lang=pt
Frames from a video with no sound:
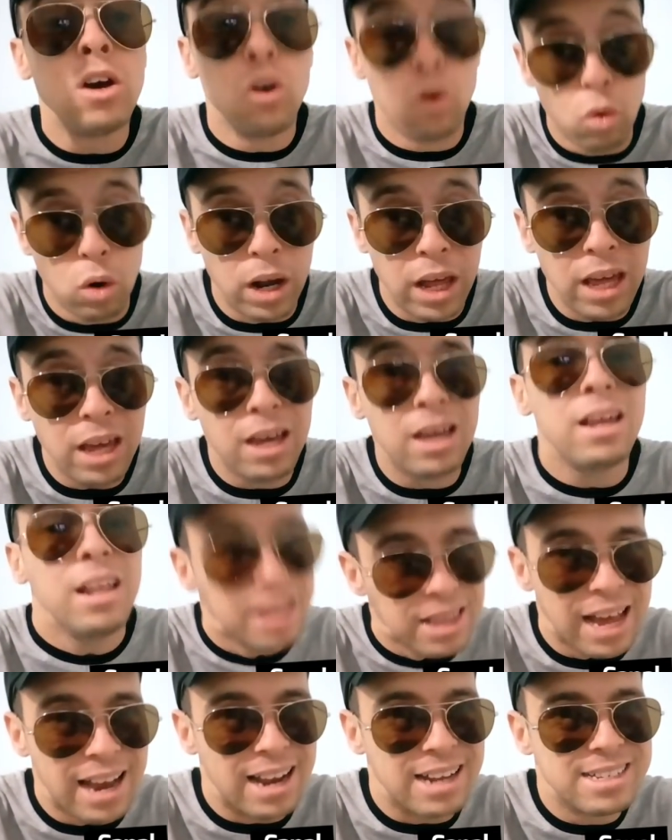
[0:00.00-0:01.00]
O link
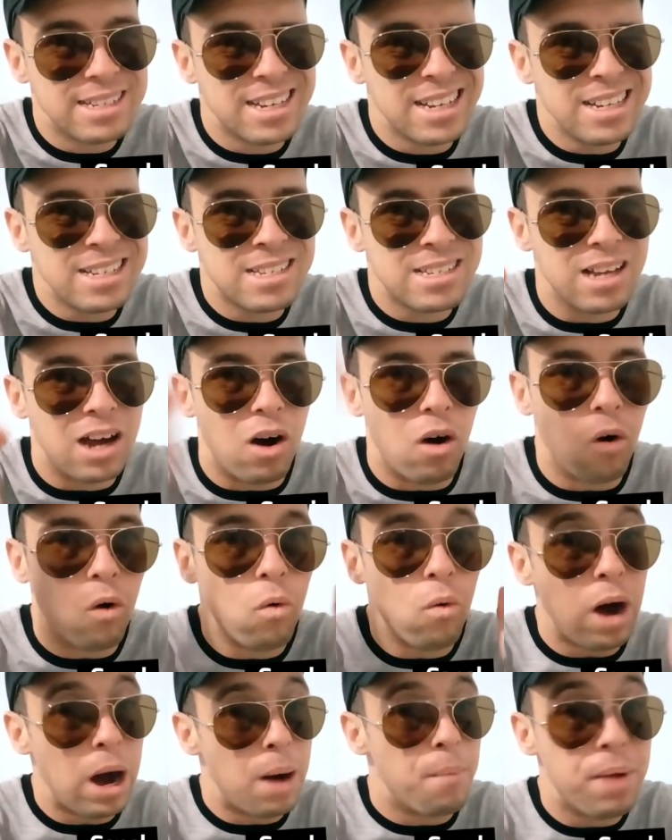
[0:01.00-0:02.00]
tá na descrição.
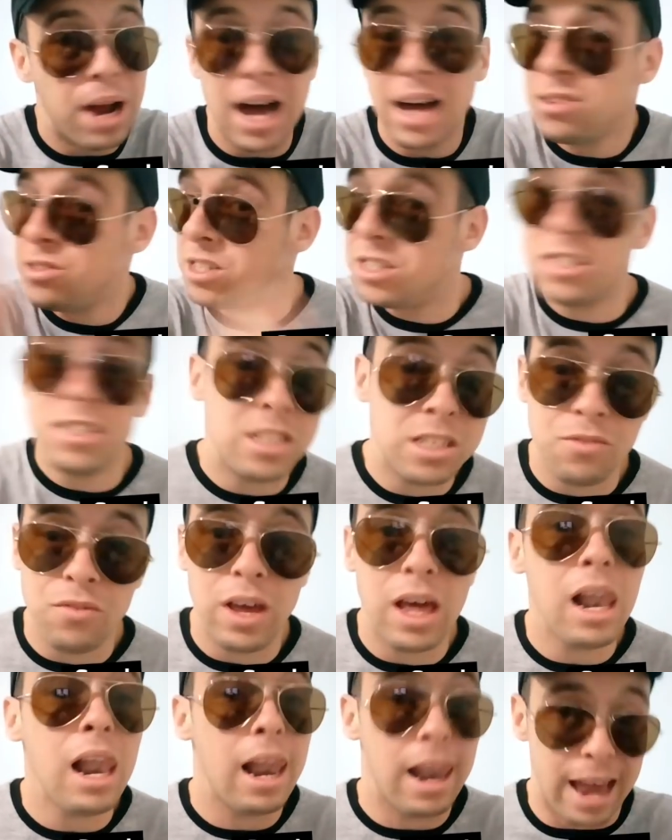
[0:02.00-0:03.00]
Um abraço e a gente se
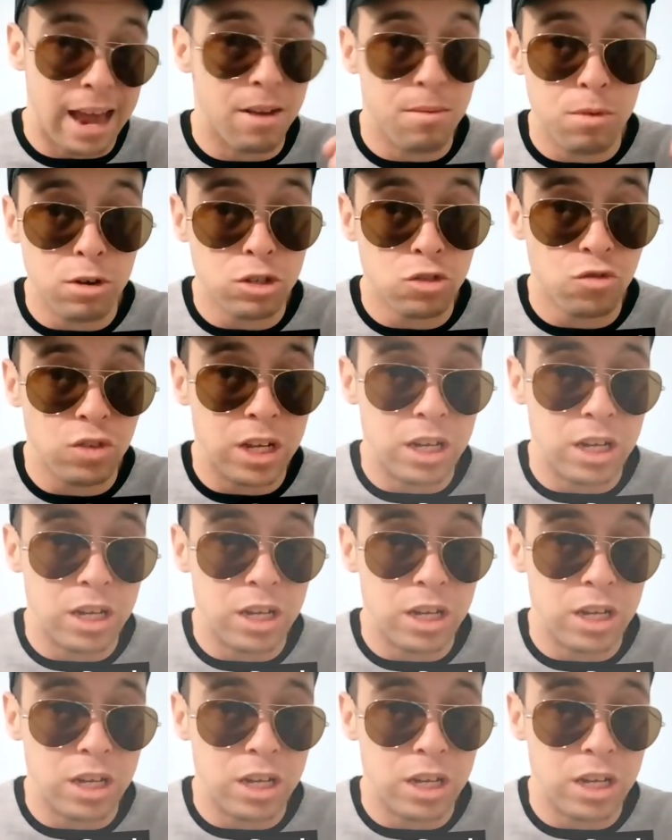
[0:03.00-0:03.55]
vê lá nos meus